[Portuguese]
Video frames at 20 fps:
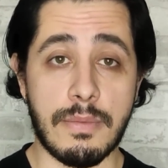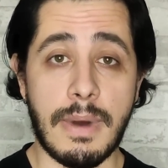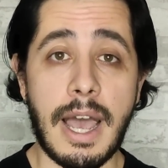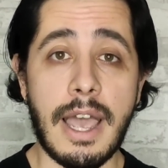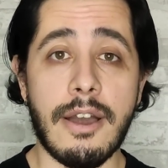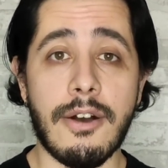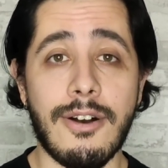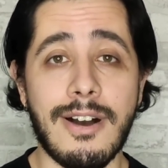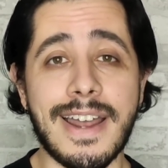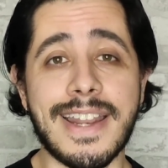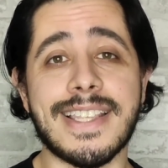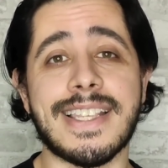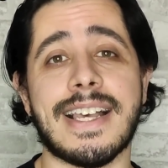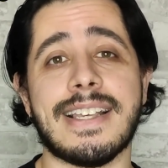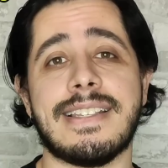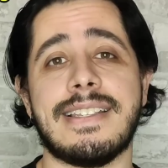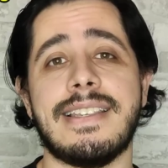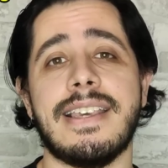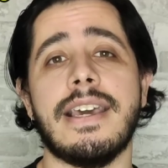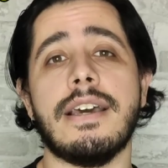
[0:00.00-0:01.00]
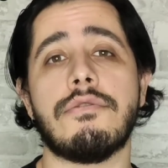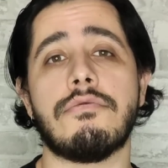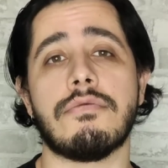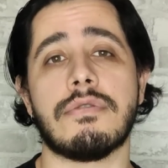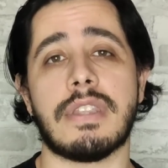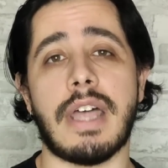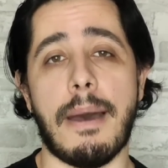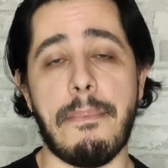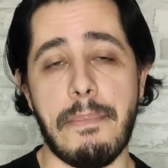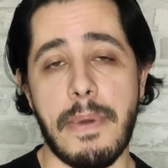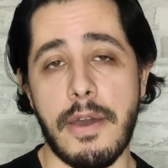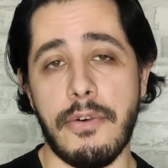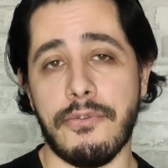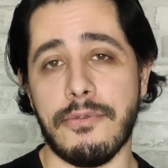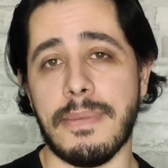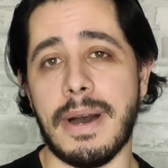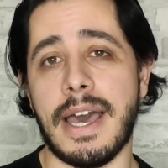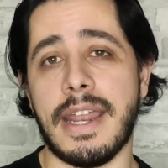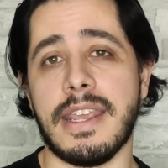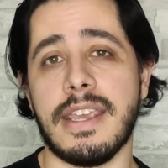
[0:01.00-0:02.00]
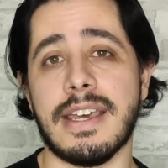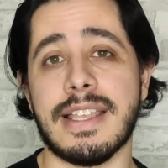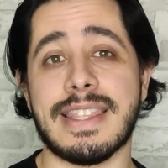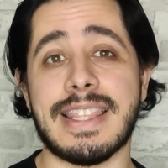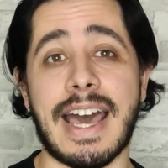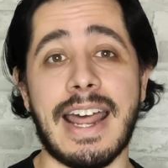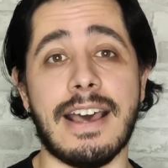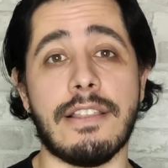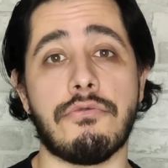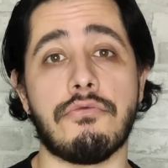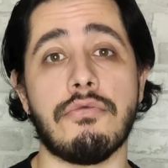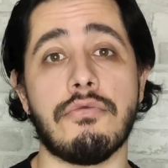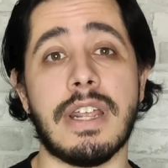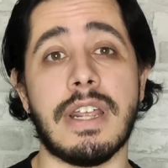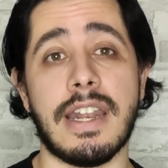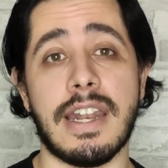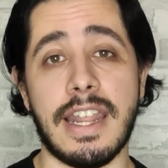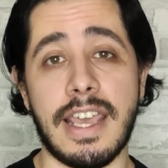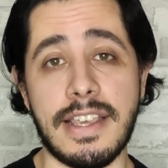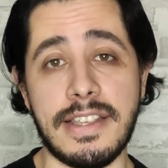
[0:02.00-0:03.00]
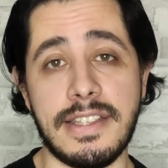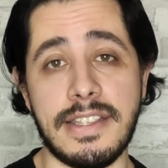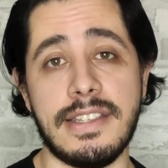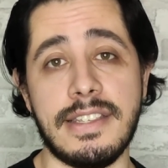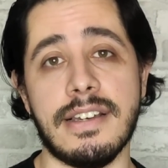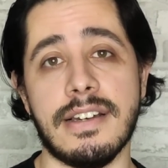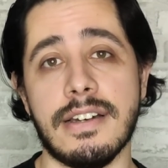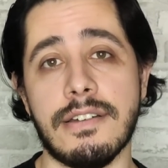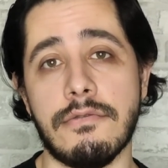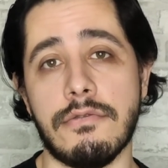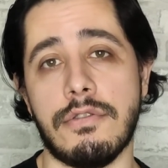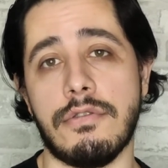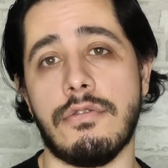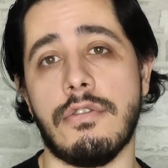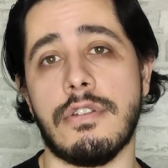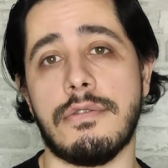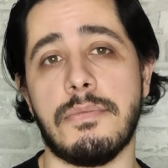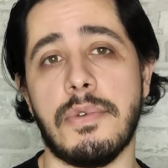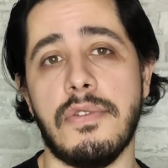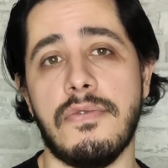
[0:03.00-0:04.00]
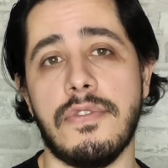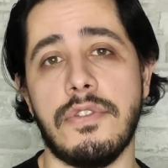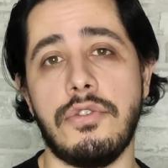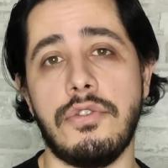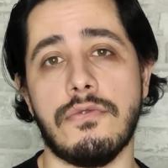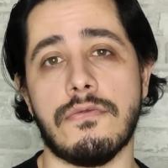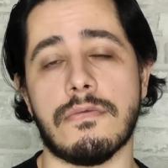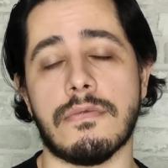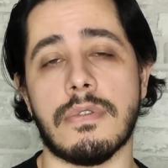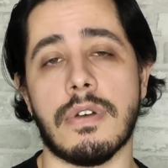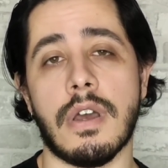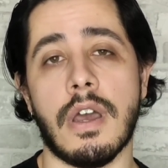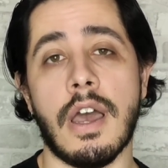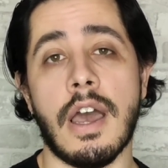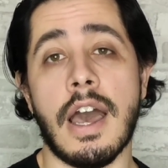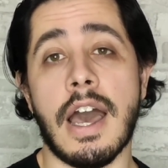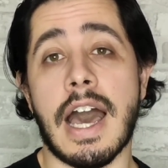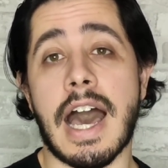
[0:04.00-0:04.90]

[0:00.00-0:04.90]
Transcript: os maiores acertos da perfumaria da Natura nesse ano de 2021.